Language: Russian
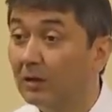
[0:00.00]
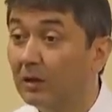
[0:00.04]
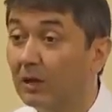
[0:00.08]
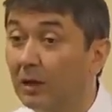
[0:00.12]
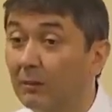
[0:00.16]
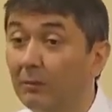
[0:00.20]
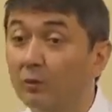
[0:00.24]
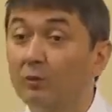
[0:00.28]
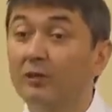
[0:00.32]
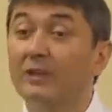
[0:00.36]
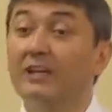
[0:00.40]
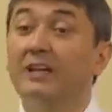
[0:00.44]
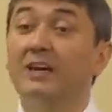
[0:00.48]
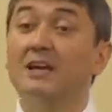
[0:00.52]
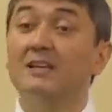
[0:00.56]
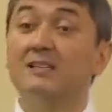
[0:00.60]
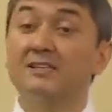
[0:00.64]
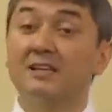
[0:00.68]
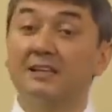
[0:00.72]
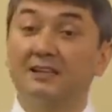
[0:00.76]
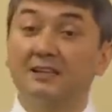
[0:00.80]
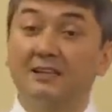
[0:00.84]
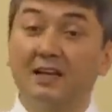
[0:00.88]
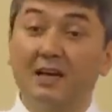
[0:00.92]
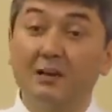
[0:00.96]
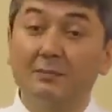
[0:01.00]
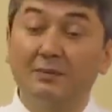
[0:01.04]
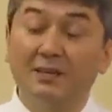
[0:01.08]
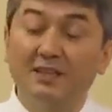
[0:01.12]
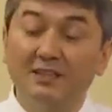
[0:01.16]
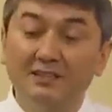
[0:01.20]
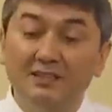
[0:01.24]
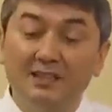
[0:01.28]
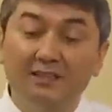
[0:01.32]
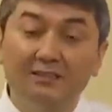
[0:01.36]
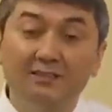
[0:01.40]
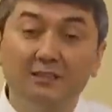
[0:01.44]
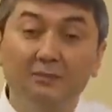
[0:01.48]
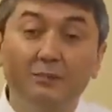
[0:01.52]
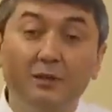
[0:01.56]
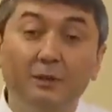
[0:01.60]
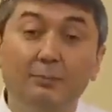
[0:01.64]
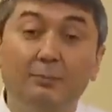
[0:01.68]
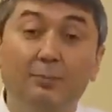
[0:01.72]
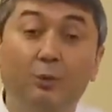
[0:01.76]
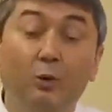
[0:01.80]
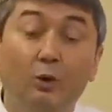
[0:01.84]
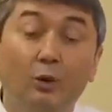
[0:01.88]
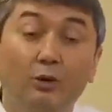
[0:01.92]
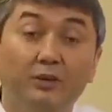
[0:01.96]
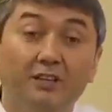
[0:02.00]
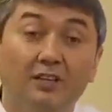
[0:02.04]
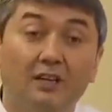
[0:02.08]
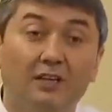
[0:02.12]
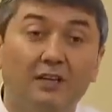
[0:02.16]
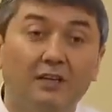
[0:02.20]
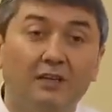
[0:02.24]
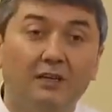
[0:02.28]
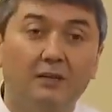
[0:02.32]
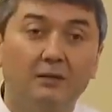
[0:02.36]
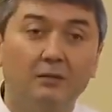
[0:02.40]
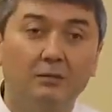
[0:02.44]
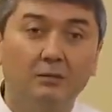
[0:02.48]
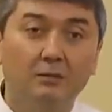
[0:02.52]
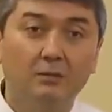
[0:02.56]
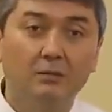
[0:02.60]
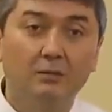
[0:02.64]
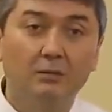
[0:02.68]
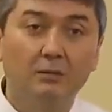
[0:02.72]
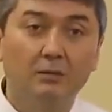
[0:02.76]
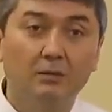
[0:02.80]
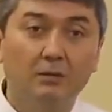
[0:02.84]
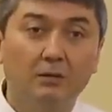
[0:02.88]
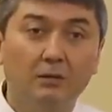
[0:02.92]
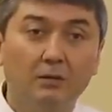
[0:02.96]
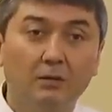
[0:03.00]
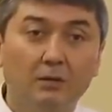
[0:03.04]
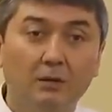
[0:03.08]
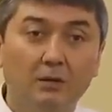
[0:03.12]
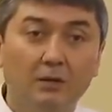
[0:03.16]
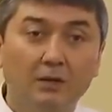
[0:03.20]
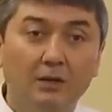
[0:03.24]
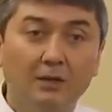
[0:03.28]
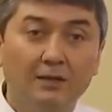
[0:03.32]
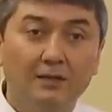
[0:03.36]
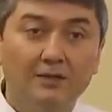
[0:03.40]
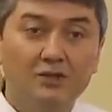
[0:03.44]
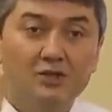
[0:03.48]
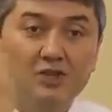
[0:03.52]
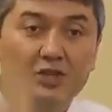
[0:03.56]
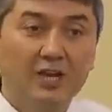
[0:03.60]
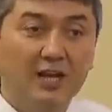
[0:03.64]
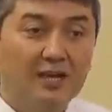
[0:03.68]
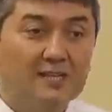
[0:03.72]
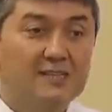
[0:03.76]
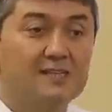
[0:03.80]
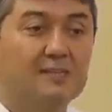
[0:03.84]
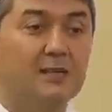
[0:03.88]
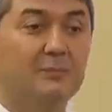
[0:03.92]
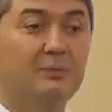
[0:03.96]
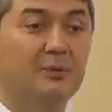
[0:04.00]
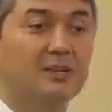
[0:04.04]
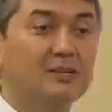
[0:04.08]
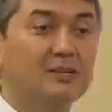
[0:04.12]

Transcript: Коммуникация там, где тебя поняли. Часто